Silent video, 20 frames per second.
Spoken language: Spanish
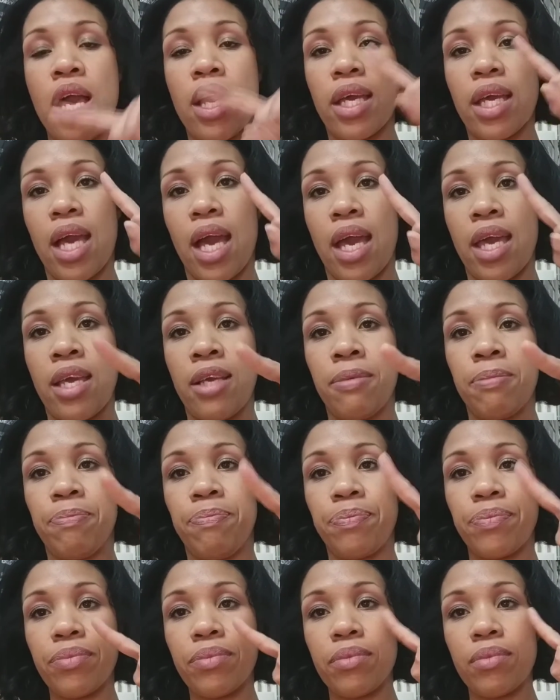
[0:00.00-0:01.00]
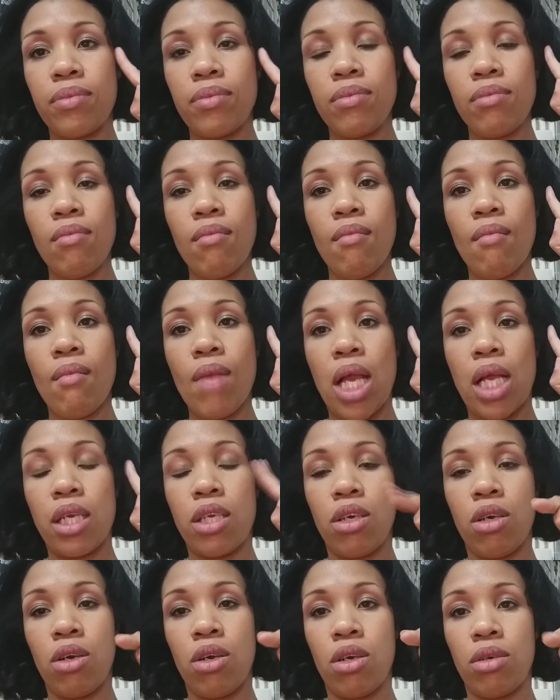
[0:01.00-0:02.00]
que ahí
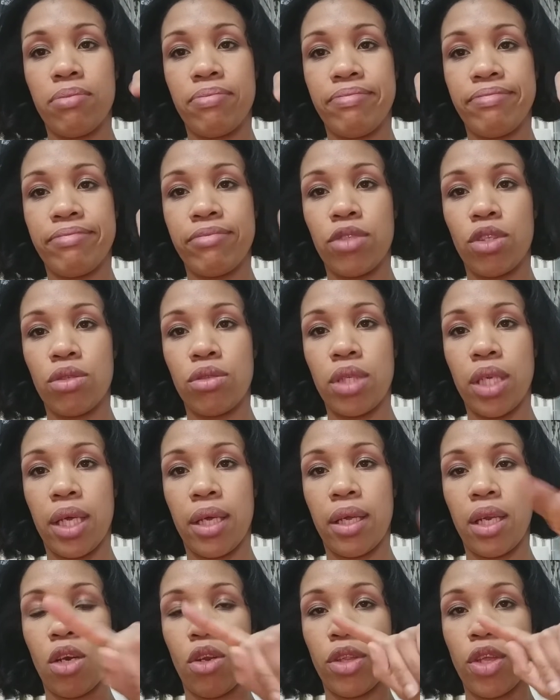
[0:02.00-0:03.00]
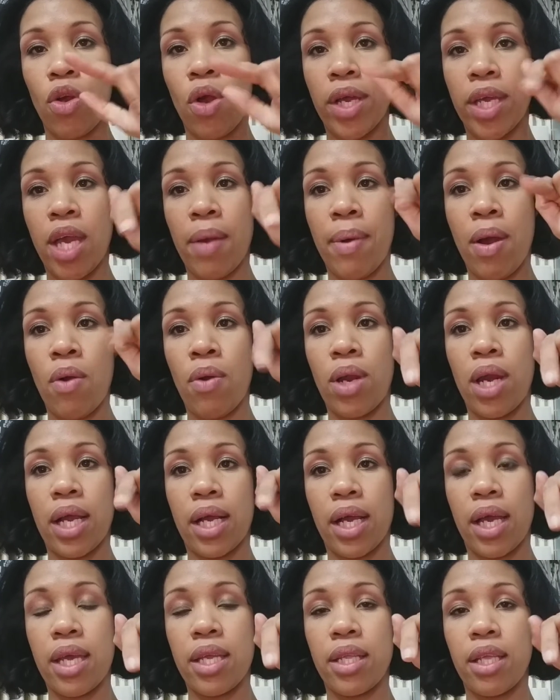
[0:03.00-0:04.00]
no, no sé, lo dejo aquí abajo en
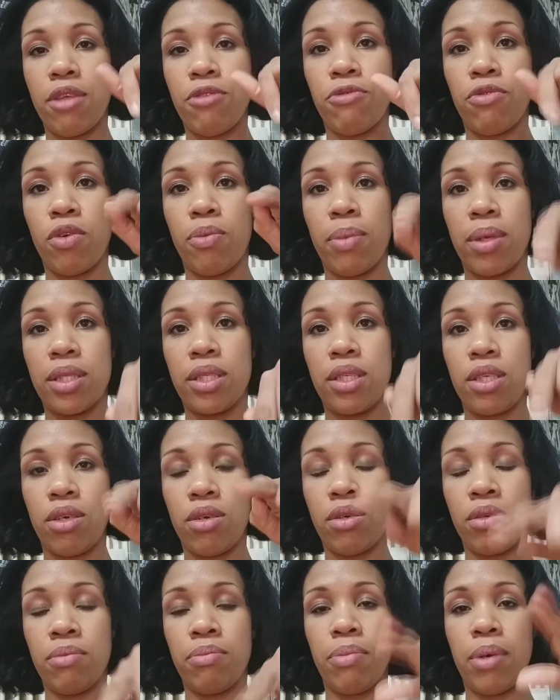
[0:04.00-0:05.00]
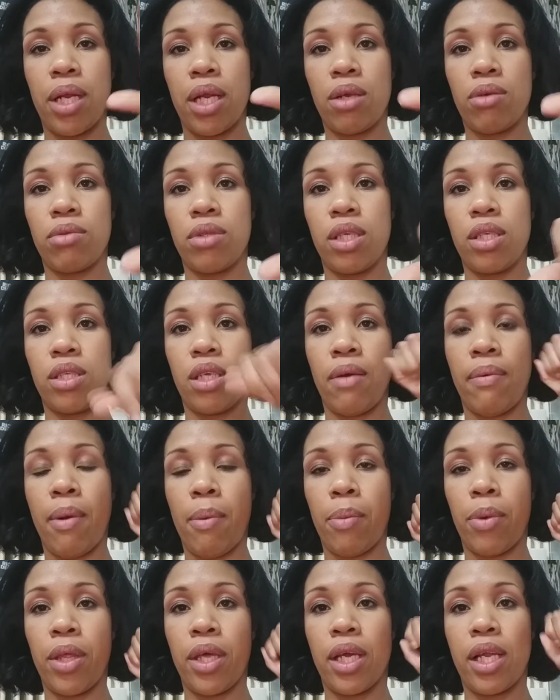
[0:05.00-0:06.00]
la cajita de información para que ustedes
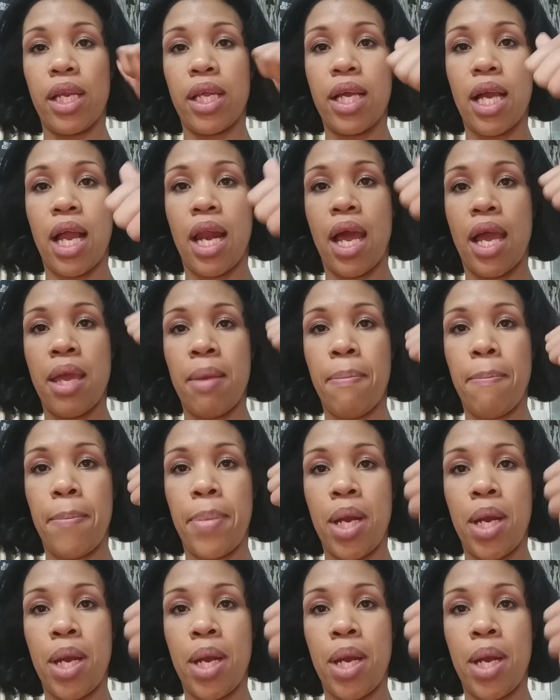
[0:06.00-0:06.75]
sepan. Pueden clicar ahí.